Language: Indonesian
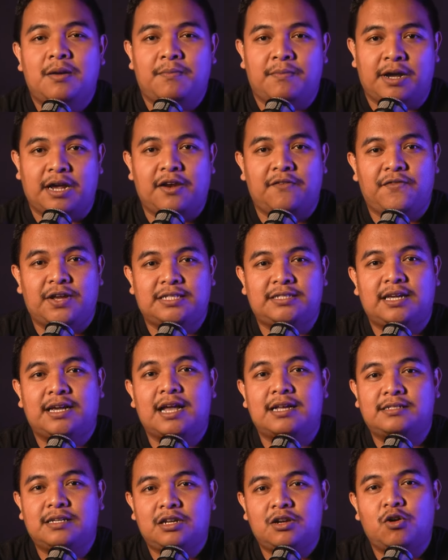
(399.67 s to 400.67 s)

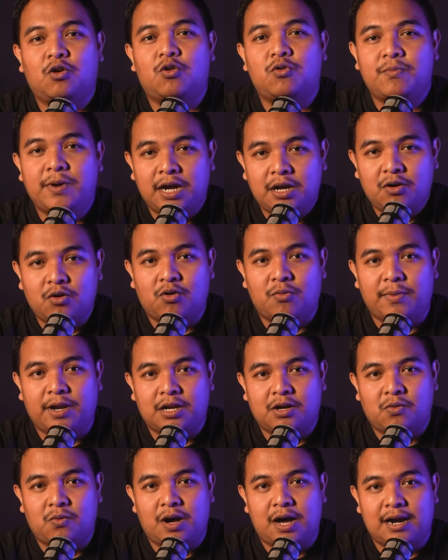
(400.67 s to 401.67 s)
menginvestigasi dokumen-dokumen
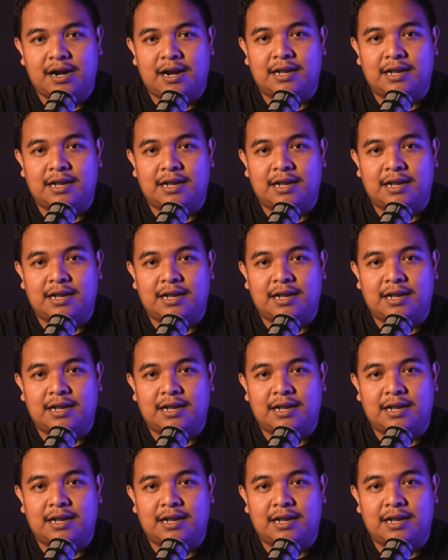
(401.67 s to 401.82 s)
keuangan